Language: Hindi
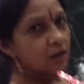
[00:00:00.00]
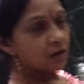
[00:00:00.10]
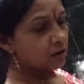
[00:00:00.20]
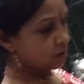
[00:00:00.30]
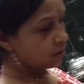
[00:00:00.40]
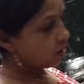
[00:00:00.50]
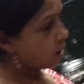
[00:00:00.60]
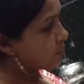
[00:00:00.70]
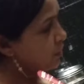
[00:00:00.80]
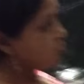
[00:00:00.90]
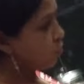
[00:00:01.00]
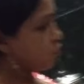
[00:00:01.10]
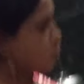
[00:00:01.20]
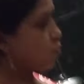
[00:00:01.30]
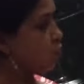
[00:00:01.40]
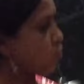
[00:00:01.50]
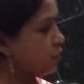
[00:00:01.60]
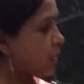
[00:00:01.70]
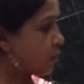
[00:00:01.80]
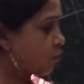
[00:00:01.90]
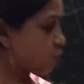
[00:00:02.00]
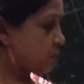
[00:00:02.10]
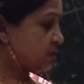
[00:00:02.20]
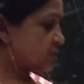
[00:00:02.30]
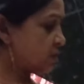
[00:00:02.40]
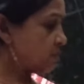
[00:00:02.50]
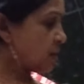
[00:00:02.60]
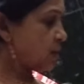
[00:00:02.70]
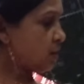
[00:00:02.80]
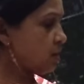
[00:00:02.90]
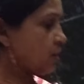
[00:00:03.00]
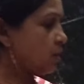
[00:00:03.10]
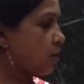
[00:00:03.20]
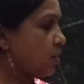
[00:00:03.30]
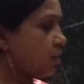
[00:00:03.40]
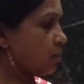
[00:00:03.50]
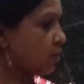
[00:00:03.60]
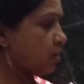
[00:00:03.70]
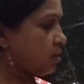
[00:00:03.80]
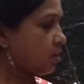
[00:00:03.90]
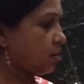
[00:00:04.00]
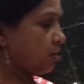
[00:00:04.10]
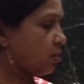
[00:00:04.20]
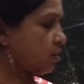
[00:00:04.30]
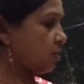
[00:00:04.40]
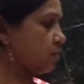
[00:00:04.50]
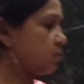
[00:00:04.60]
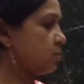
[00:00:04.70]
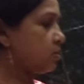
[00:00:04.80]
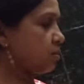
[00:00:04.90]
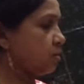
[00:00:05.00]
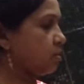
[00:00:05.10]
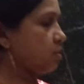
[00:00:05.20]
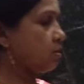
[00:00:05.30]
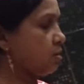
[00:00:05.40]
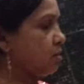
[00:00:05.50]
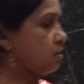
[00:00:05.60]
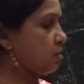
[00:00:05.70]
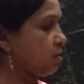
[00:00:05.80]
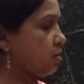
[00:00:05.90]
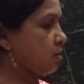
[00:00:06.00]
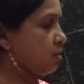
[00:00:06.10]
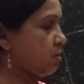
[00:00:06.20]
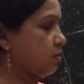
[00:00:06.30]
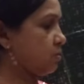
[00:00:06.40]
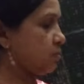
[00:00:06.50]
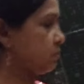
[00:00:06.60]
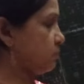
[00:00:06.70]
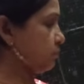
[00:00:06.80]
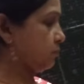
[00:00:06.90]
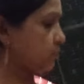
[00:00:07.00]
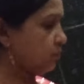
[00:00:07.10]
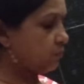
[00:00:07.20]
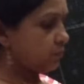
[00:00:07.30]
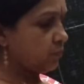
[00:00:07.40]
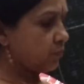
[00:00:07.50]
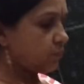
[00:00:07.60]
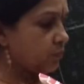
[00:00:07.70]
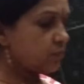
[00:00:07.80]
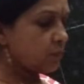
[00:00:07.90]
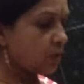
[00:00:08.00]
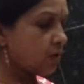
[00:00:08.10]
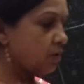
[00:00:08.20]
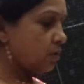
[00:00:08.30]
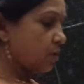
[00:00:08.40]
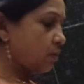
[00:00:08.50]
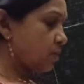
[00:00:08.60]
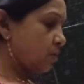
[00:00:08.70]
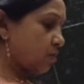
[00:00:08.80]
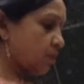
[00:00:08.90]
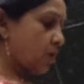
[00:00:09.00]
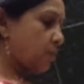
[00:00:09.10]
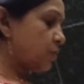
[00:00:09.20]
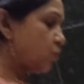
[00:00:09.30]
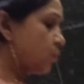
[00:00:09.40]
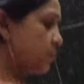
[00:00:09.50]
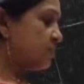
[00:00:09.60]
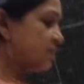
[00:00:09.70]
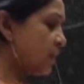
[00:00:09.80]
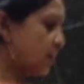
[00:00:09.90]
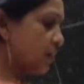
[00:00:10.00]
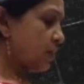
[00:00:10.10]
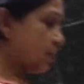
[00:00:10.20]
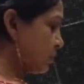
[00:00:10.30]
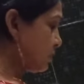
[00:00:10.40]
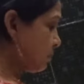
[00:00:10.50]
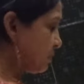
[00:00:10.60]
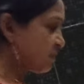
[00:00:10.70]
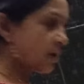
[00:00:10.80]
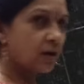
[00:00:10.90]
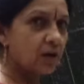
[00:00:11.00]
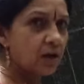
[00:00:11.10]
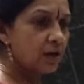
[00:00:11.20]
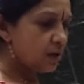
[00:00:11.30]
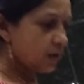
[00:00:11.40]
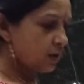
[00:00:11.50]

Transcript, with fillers: हाँ अब इन दोनों को डालो मिक्सी में नमक ज्यादा करना पिछली बार नमक कम था अब मिक्सी में डाल के ग्राइंड कर दोगे अब इसको पीस लेंगे हाँ पिसा रखा है